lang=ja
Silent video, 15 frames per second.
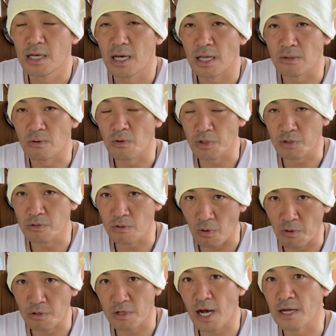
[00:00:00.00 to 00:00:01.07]
あの、オイル、
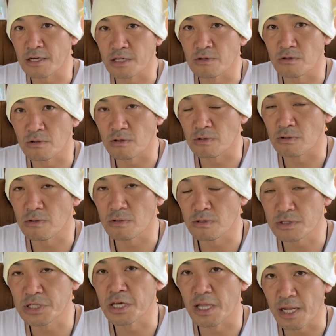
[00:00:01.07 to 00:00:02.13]
オイル管理の
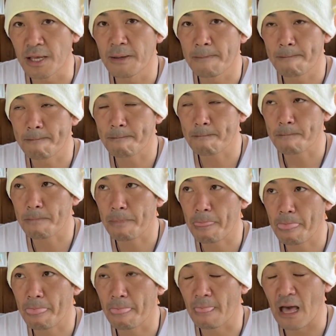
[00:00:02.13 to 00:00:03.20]
せいでね。
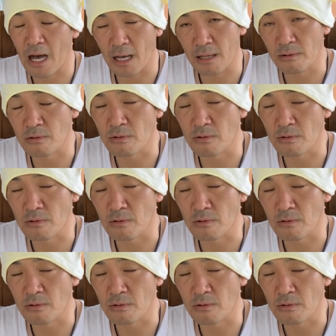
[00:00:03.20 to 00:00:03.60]
あ